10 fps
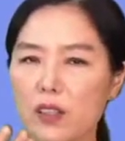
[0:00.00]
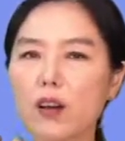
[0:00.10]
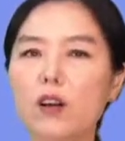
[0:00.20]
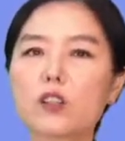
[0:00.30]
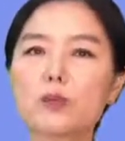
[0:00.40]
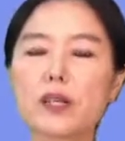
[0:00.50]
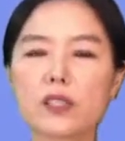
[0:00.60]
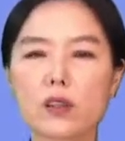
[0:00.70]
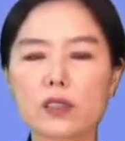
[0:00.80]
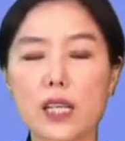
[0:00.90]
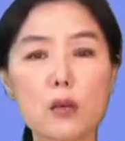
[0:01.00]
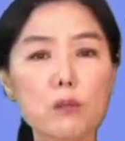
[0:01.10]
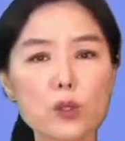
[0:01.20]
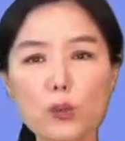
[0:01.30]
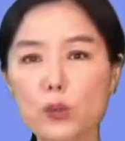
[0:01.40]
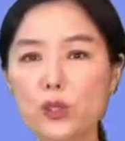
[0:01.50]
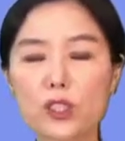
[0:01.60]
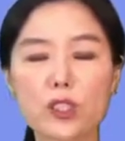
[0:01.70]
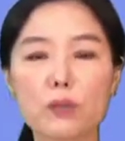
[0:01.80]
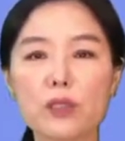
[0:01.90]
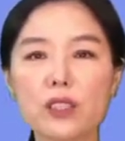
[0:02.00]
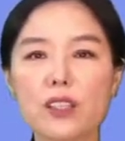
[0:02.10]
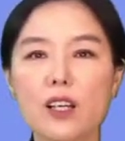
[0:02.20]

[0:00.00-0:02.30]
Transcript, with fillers: 언급하는 것을 한 번도 본 적이 없는